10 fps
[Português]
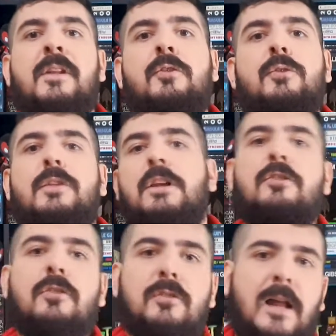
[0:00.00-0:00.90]
no
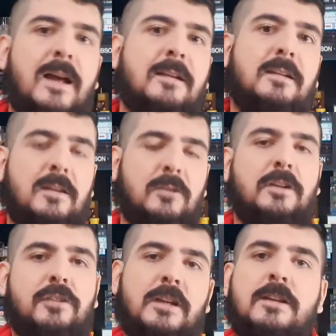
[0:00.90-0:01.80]
vídeo lá que eu
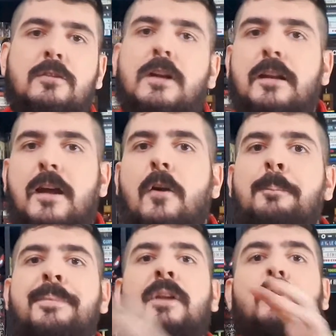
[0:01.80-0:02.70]
deixei aqui no
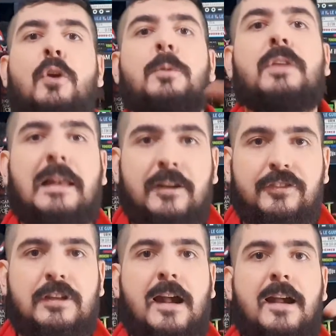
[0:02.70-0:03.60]
canal sobre os
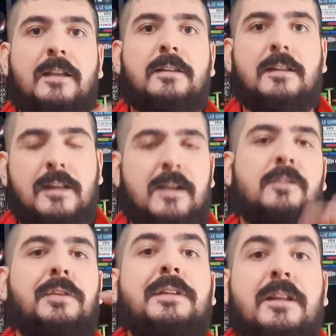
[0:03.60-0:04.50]
celestiais,
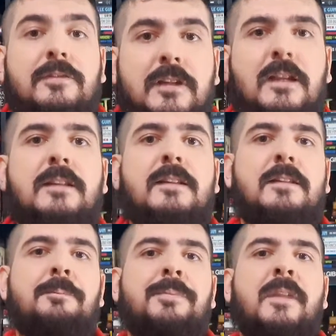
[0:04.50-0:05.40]
eternos e deviantes.